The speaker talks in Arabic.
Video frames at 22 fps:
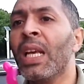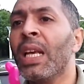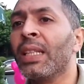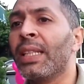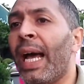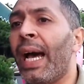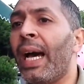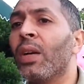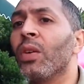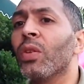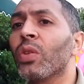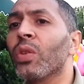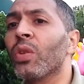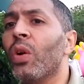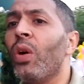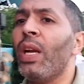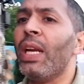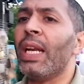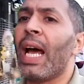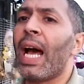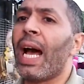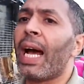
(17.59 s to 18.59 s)
تعالوا
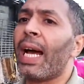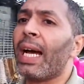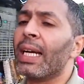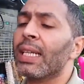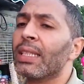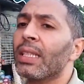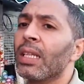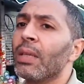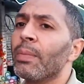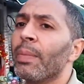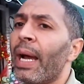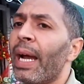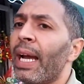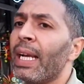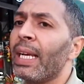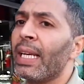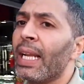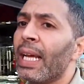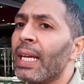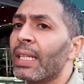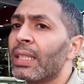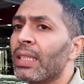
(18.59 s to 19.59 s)
نروح لاحد
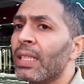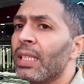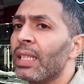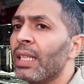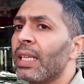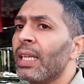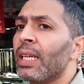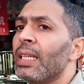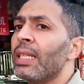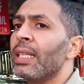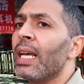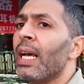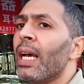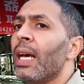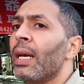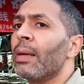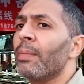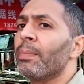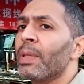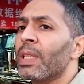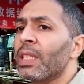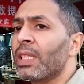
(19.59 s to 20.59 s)
المحلات اللي
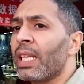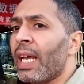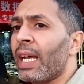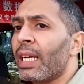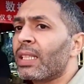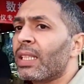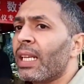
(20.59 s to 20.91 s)
هي بتاعه